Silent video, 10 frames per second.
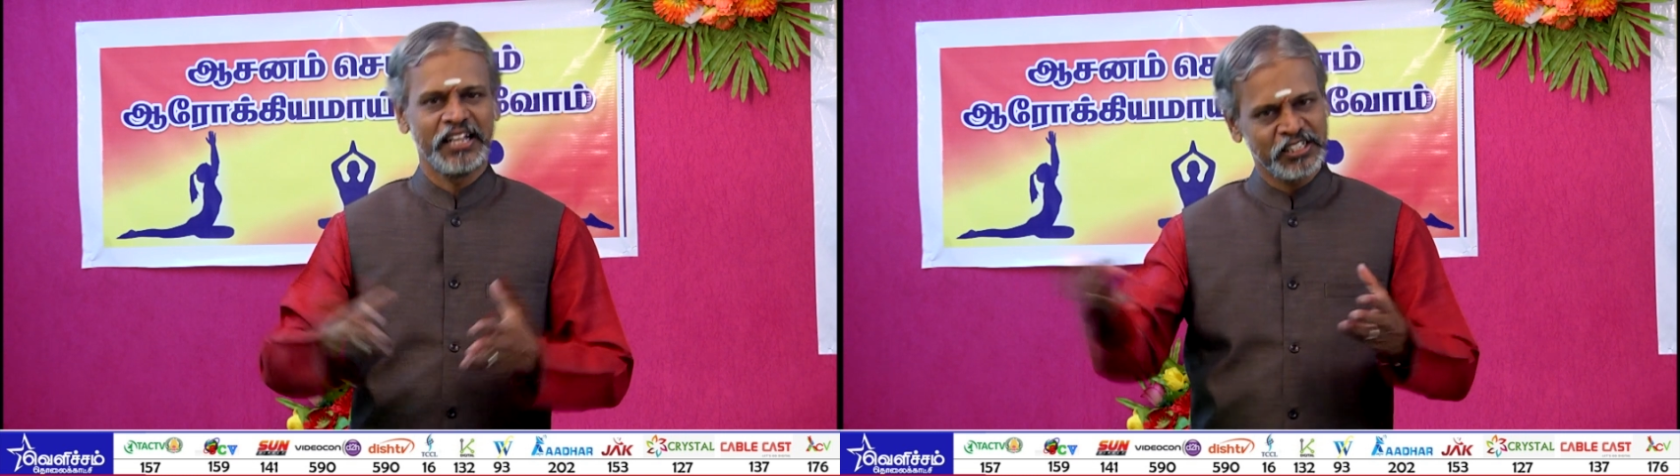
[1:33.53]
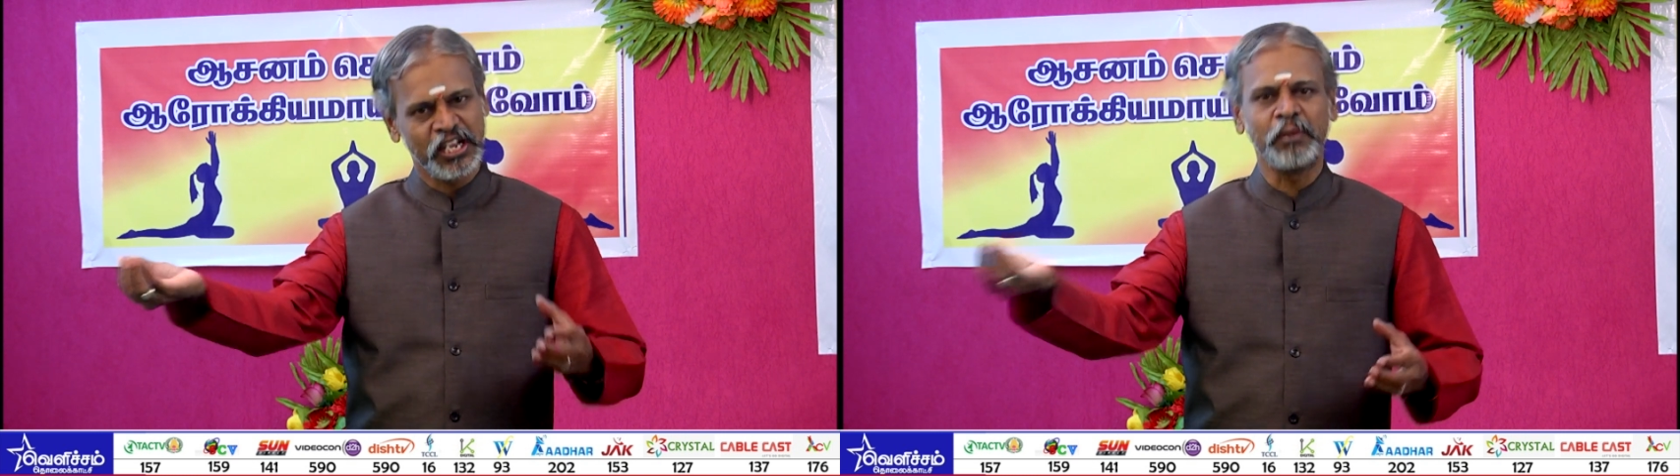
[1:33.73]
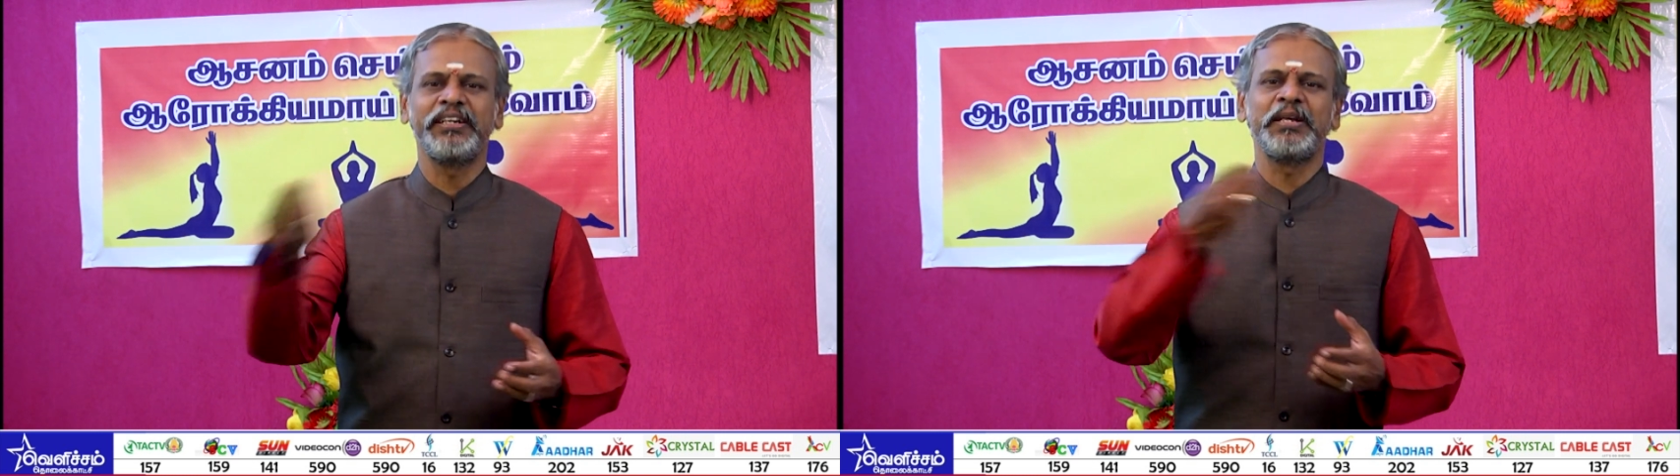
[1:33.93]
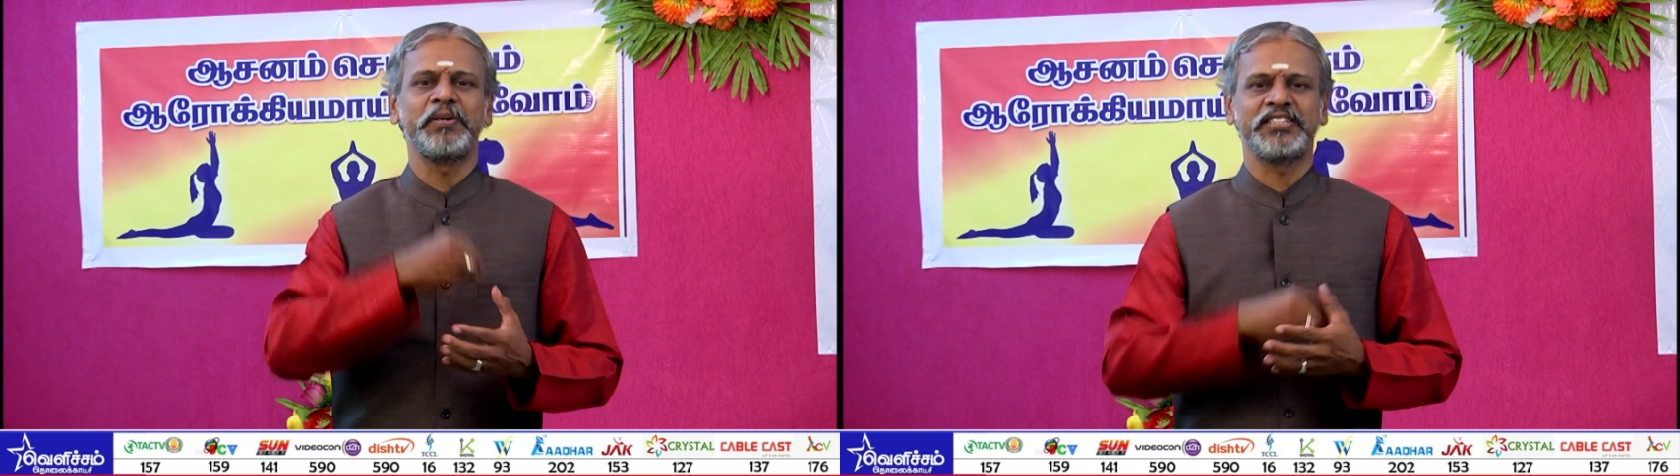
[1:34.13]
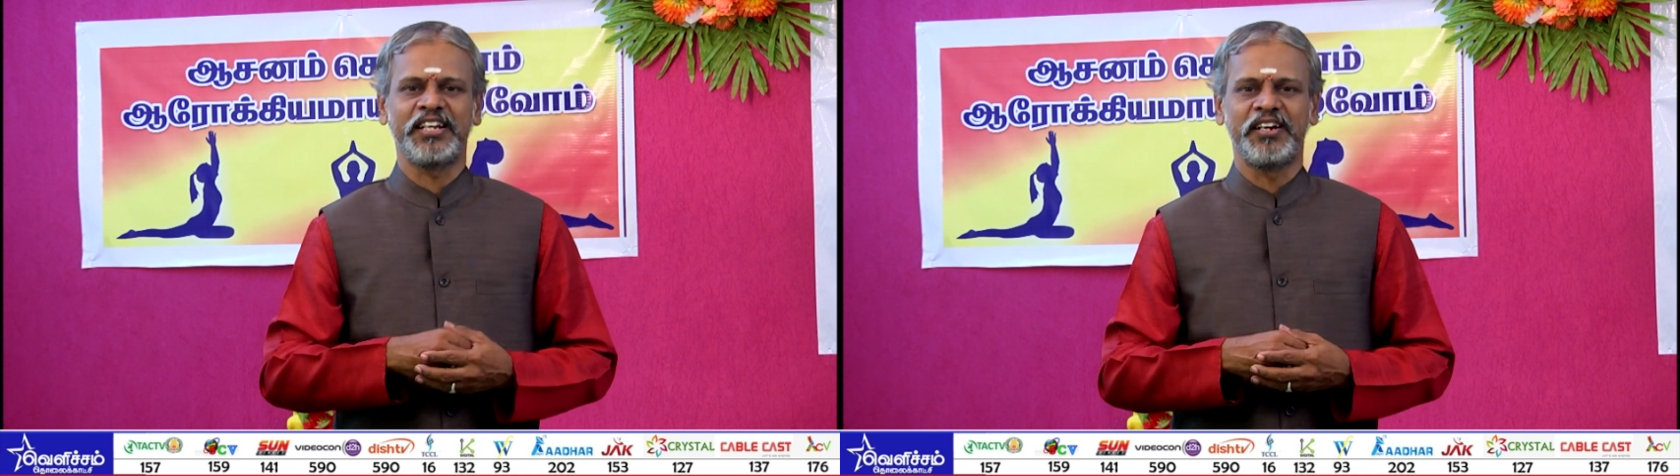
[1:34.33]
ஏதாவது சாப்பிட்டுட்டே
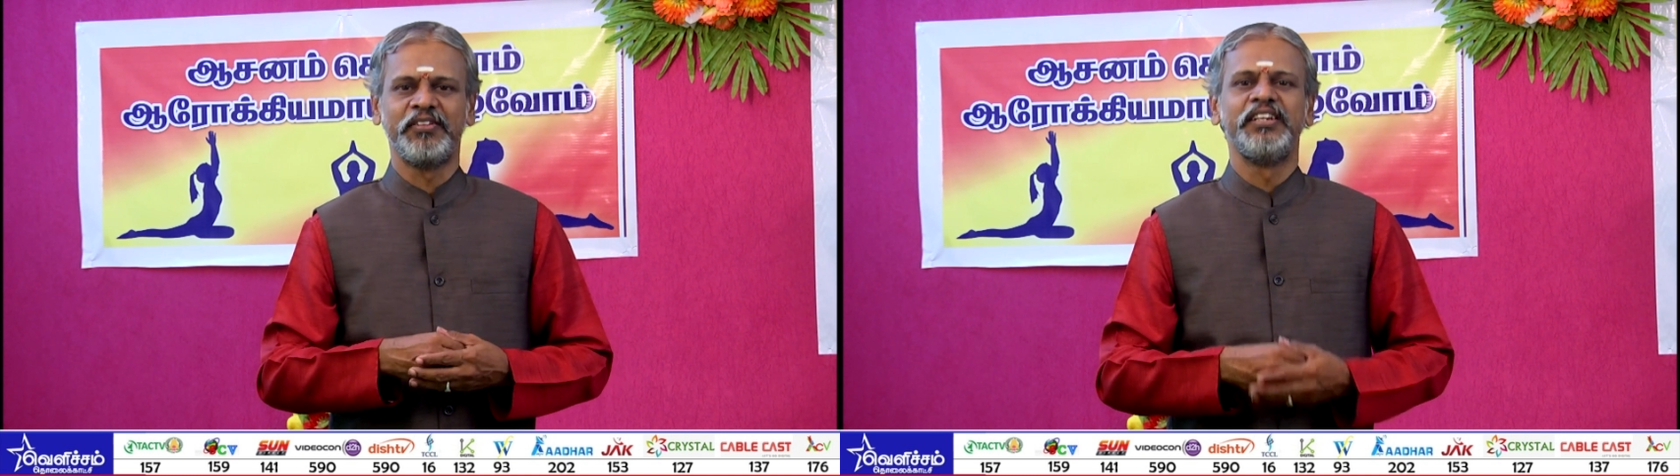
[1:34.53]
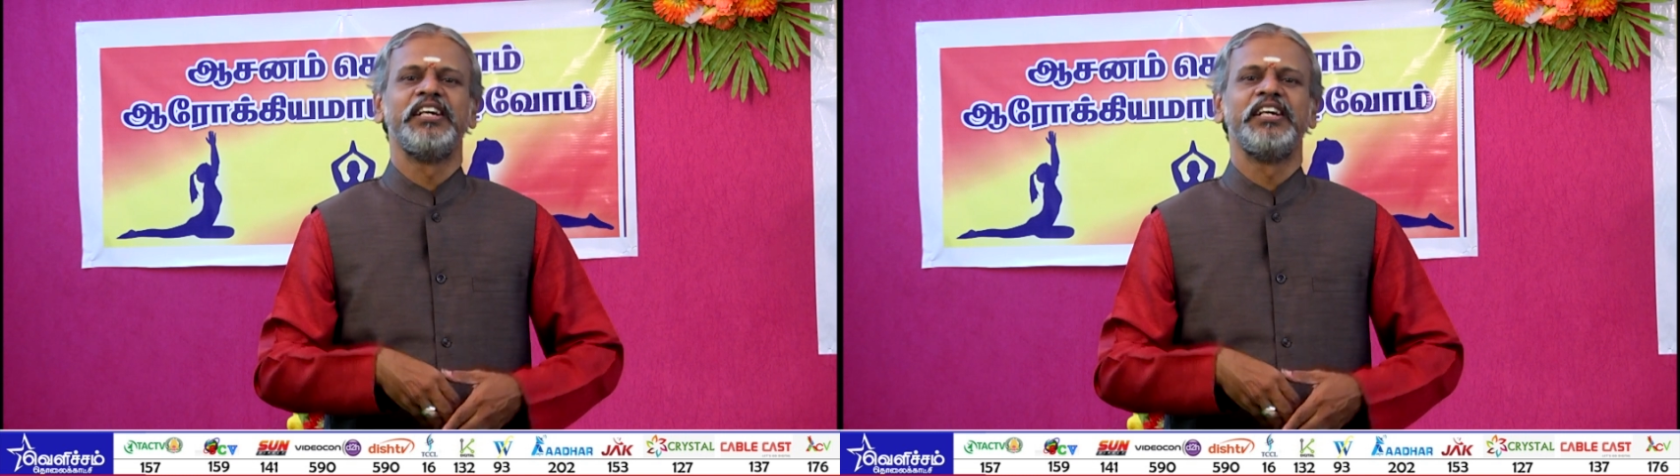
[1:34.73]
பேசலாம்